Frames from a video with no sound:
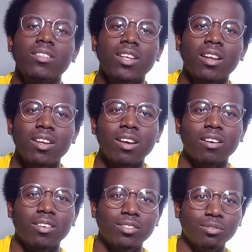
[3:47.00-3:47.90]
dans
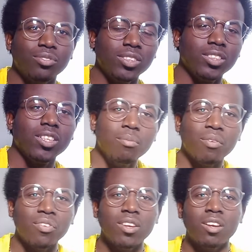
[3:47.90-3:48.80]
leur vie.
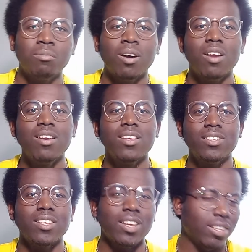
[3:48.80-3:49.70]
Mais finalement,
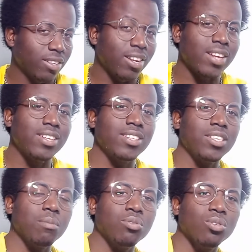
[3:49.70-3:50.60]
échecs, la
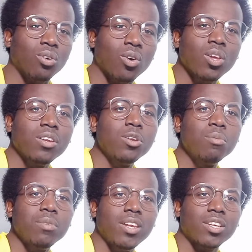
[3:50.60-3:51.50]
déception,
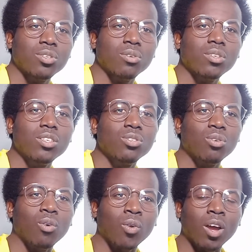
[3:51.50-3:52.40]
l'humiliation qu'ils
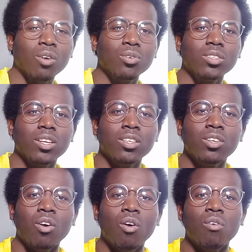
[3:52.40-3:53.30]
ont
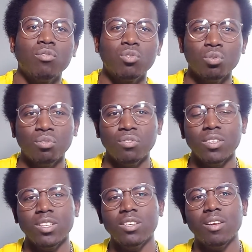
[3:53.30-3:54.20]
rencontré ont tous
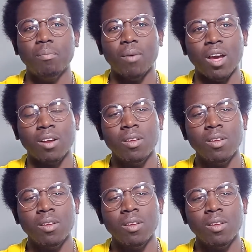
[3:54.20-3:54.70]
fini par